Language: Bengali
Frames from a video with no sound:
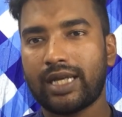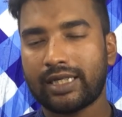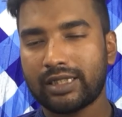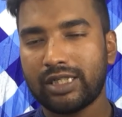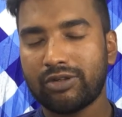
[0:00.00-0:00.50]

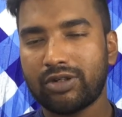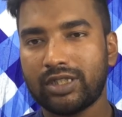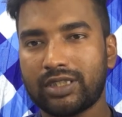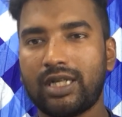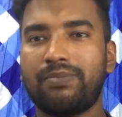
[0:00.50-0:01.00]
একটাই
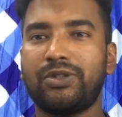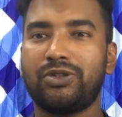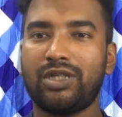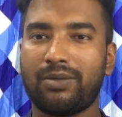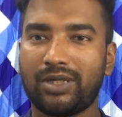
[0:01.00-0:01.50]
রিকোয়েস্ট আপনি
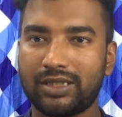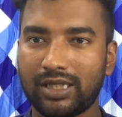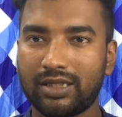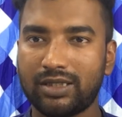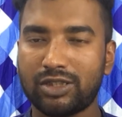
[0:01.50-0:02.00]
যদি আমার এই
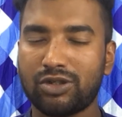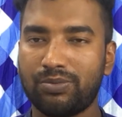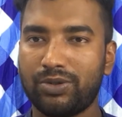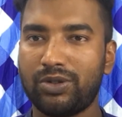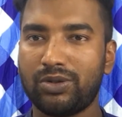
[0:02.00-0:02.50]
চ্যানেলটিতে
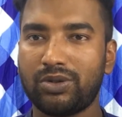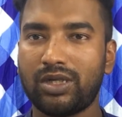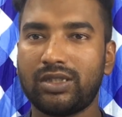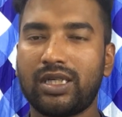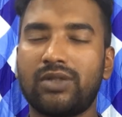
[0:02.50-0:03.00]
সম্পূর্ণ নতুন
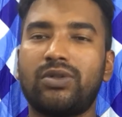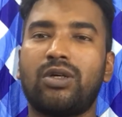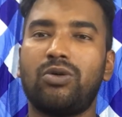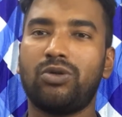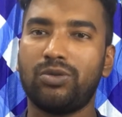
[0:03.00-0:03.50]
হয়ে থাকেন তাহলে